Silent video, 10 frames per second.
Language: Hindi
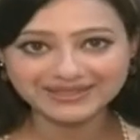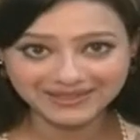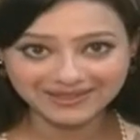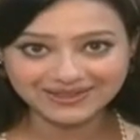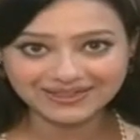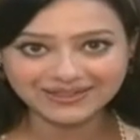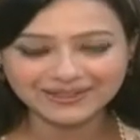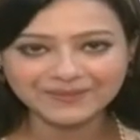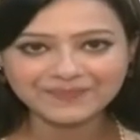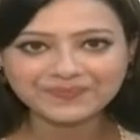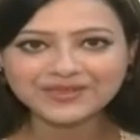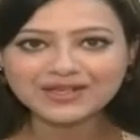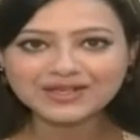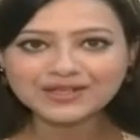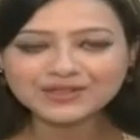एक साथ रहता है
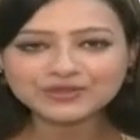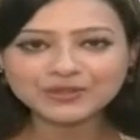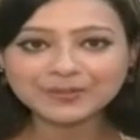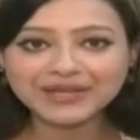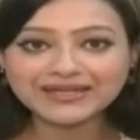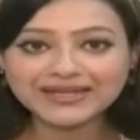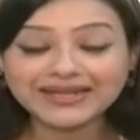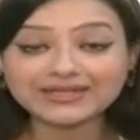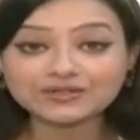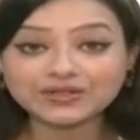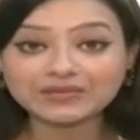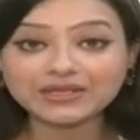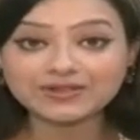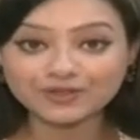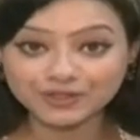So being that
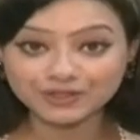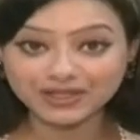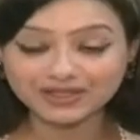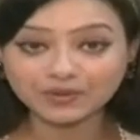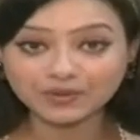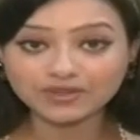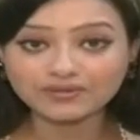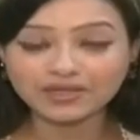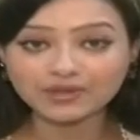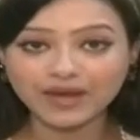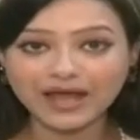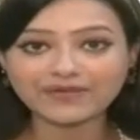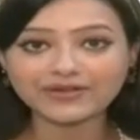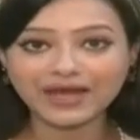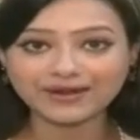extremely rich, Dada wanted me to
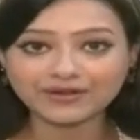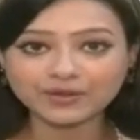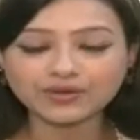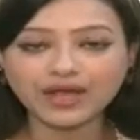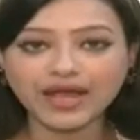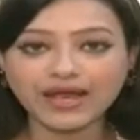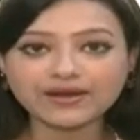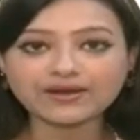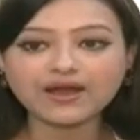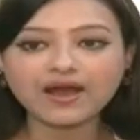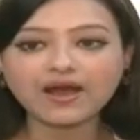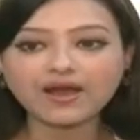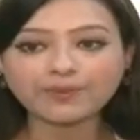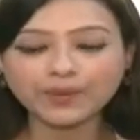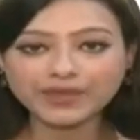have an attitude and
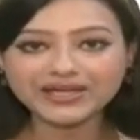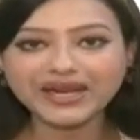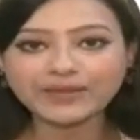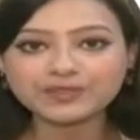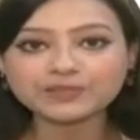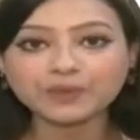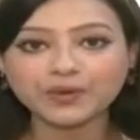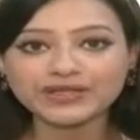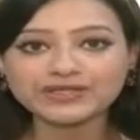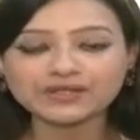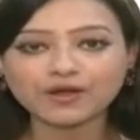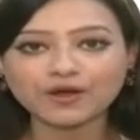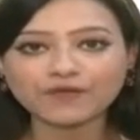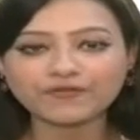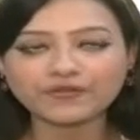a body language poise
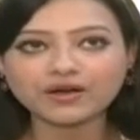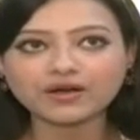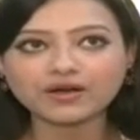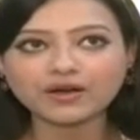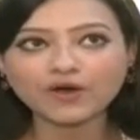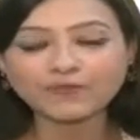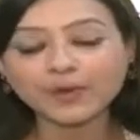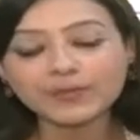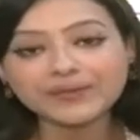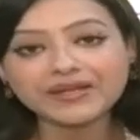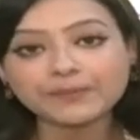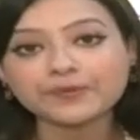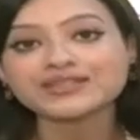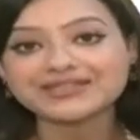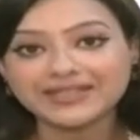of of probably a
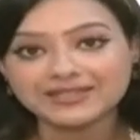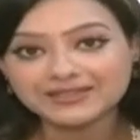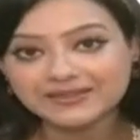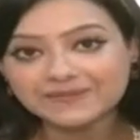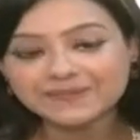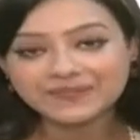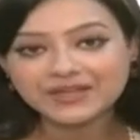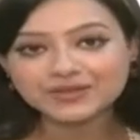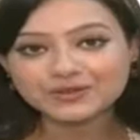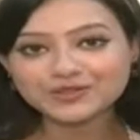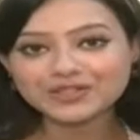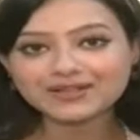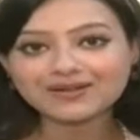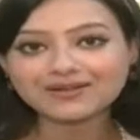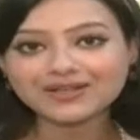princess. तो जिस
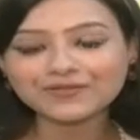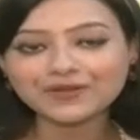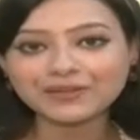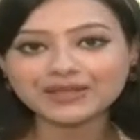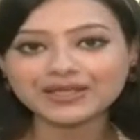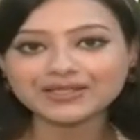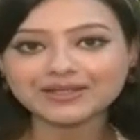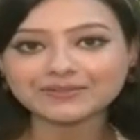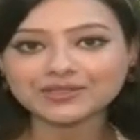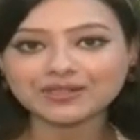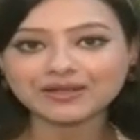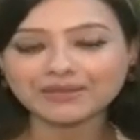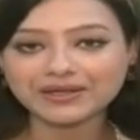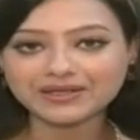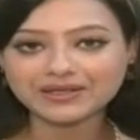तरह की फिल्में दादा ने मुझे
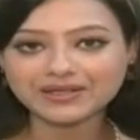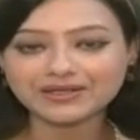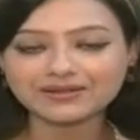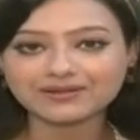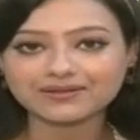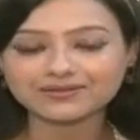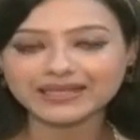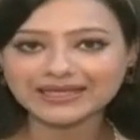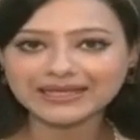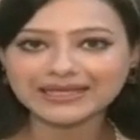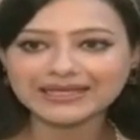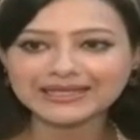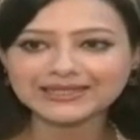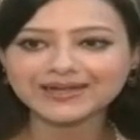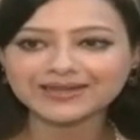रिकमेंड की देखने के
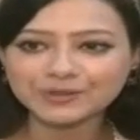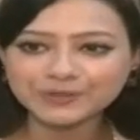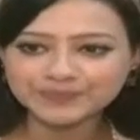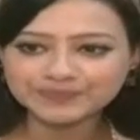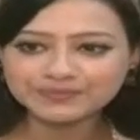लिए या तो